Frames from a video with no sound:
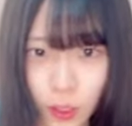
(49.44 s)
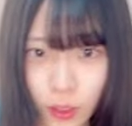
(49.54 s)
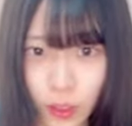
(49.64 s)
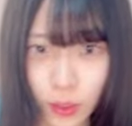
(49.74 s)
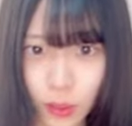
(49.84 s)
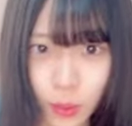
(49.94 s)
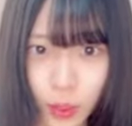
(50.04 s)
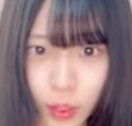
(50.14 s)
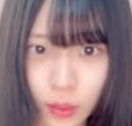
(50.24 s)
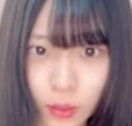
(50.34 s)
リックアウトやばい
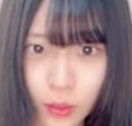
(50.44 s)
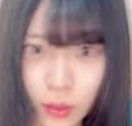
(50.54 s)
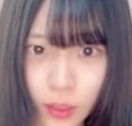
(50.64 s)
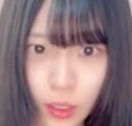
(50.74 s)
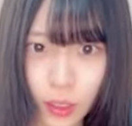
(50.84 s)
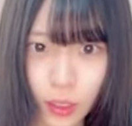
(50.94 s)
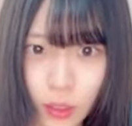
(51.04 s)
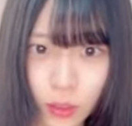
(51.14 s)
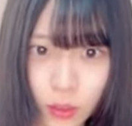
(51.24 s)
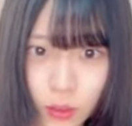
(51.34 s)
カンクさんありが
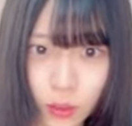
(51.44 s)
とう